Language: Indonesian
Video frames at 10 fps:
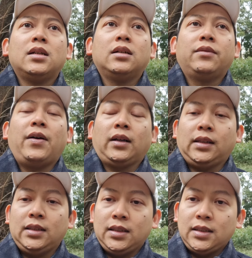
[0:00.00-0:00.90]
e, eh,
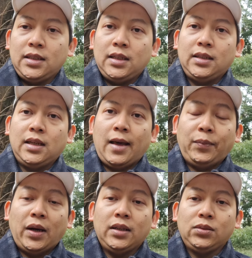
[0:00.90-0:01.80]
faktanya sih di, di
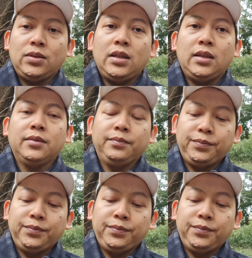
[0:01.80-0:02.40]
lapangan tuh dingin